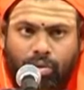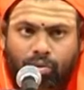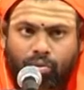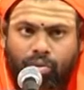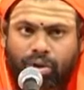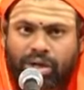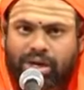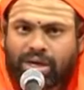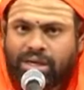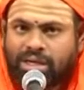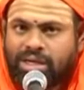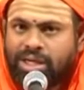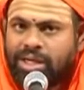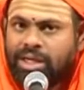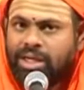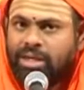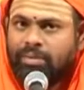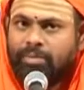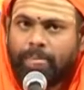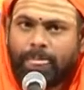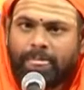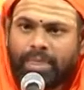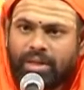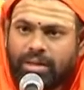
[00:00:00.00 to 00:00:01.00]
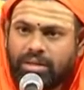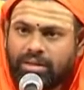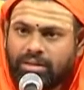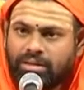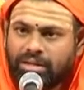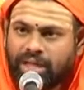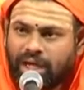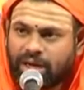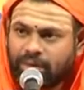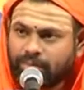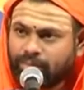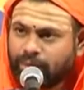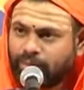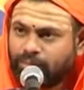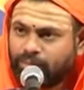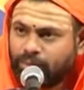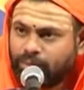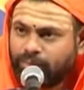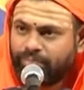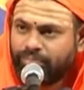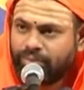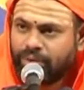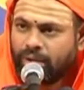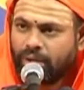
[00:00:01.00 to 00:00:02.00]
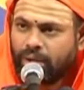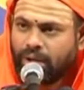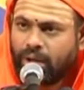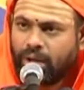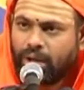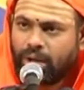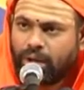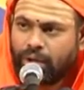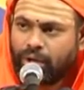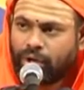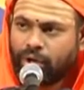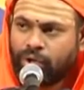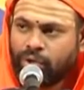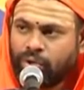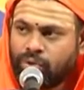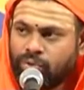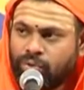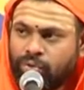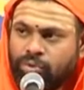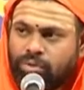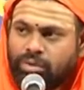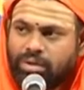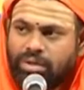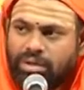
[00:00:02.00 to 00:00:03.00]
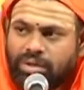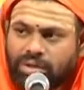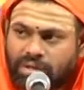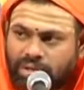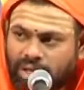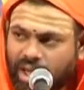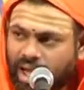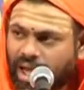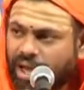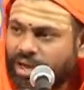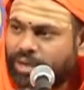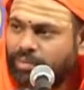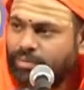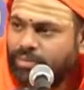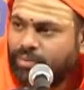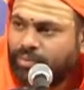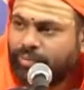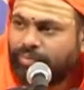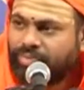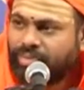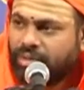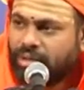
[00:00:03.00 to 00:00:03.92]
ఒకటి ధర్మము రెండు జ్ఞానము